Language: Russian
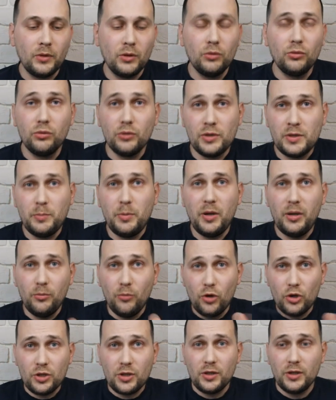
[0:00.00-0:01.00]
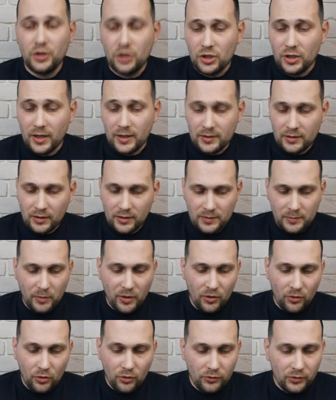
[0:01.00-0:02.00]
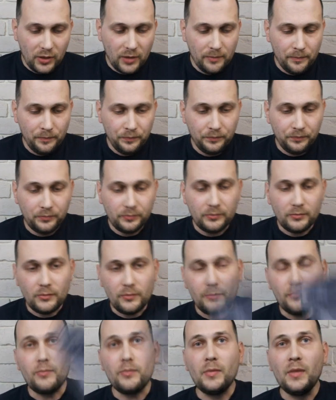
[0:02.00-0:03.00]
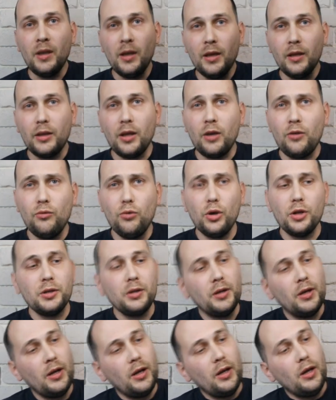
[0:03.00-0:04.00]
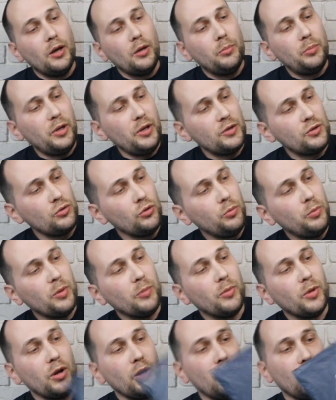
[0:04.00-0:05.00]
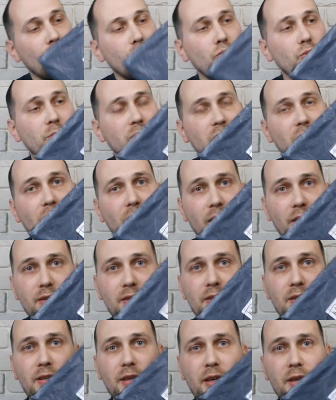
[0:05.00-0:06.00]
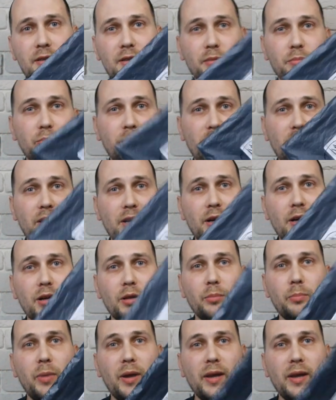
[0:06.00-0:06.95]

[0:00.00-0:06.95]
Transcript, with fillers: ну, теперь можно начинать к распаковке. Так вот, приступим. У меня здесь приехал